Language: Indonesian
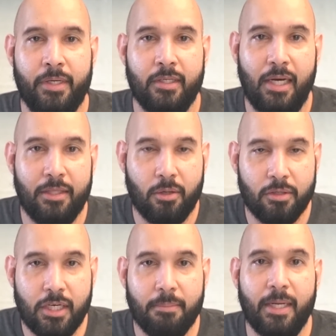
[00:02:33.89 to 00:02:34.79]
Selain
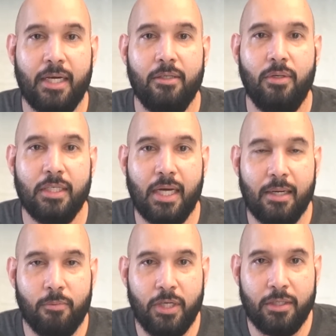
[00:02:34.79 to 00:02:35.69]
Trossard, mereka juga
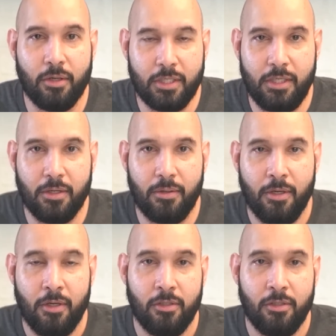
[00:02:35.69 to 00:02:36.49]
sekarang punya Jorginho.